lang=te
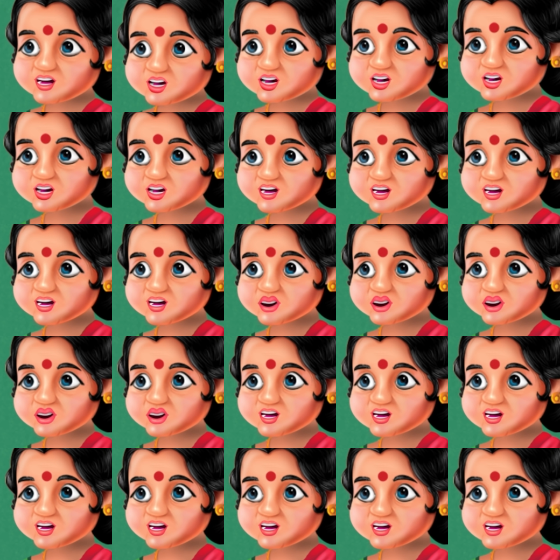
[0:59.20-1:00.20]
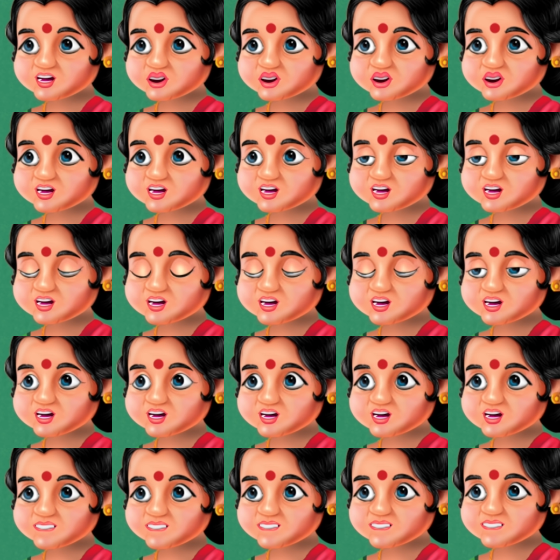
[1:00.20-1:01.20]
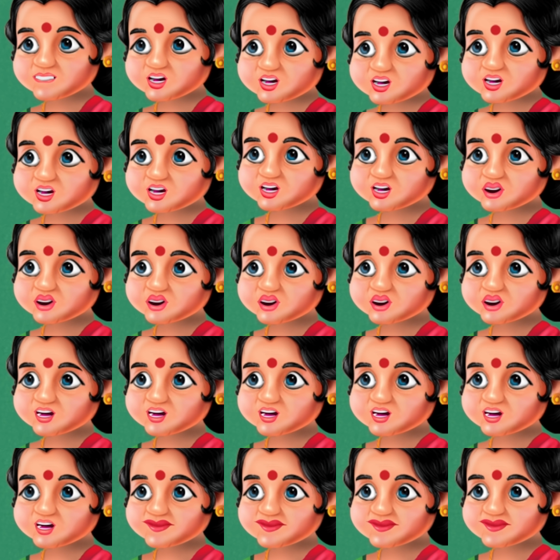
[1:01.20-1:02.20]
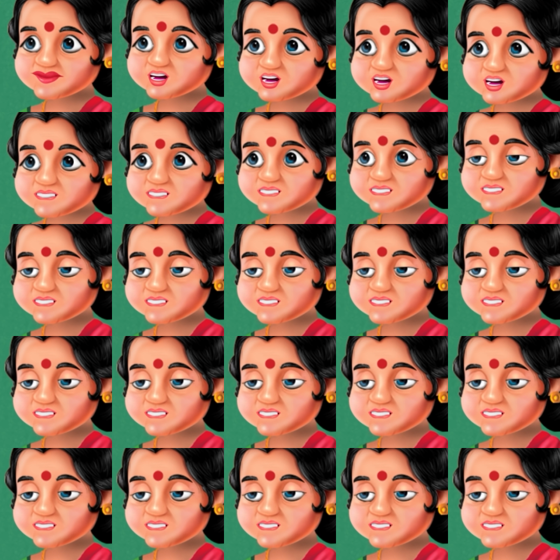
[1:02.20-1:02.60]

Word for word: అయినా మనం చేసిన ప్రయోగాలు అన్ని ఫలిస్తే ఈ